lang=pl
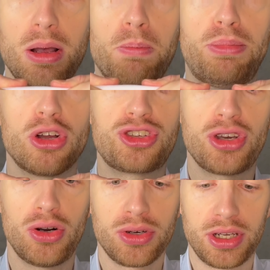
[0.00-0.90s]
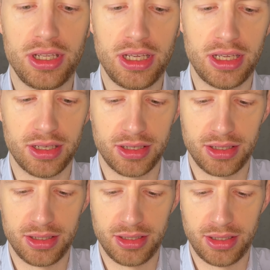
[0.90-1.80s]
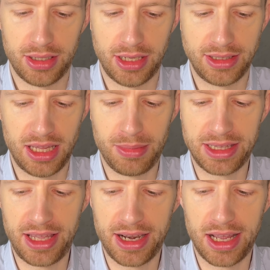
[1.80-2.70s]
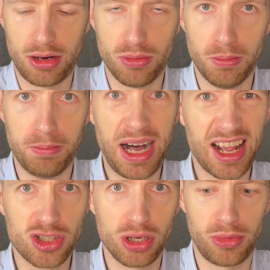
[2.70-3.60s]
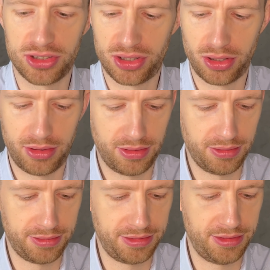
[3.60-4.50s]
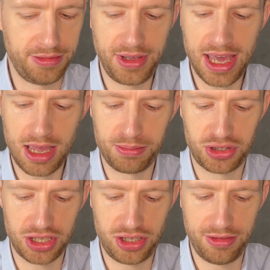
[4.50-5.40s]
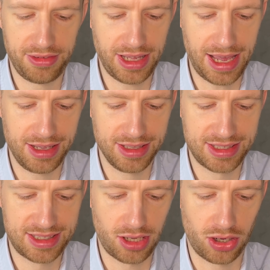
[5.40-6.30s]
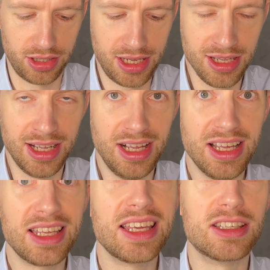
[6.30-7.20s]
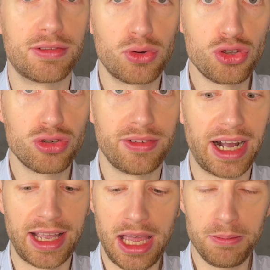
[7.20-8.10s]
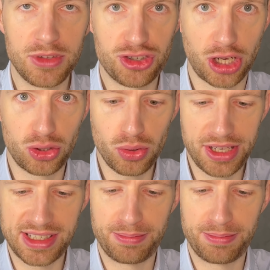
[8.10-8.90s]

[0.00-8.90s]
pociągnij ten materiał bardzo mocno w dwie przeciwne strony i zwróć uwagę, czy któryś z